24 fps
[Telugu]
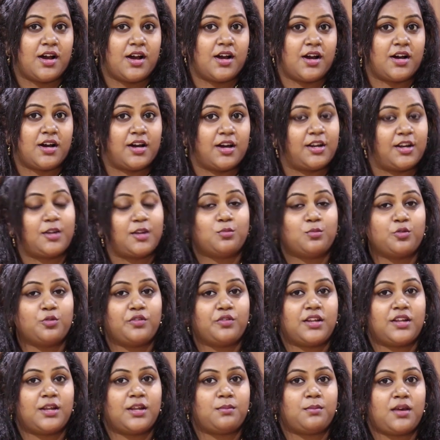ఆ హర్రర్
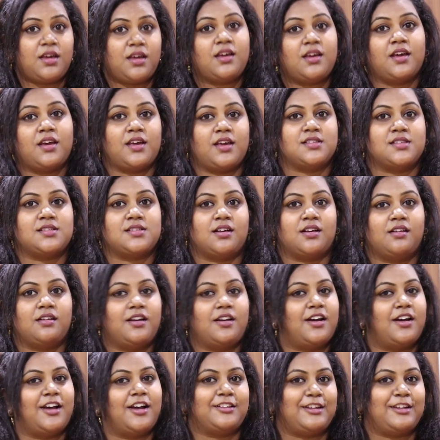మూవీనేమి హేజా
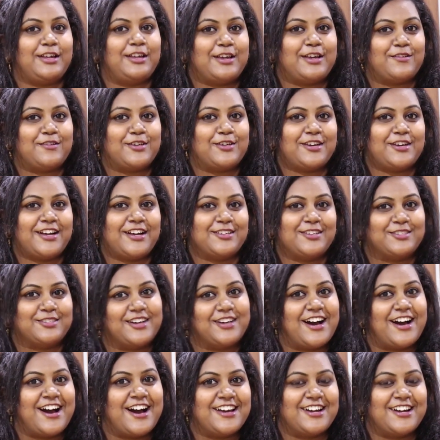అతనికి ఎవరో కాదు
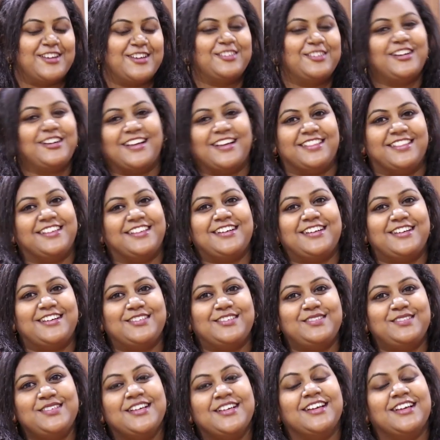ఆరు అడుగుల అందగాడు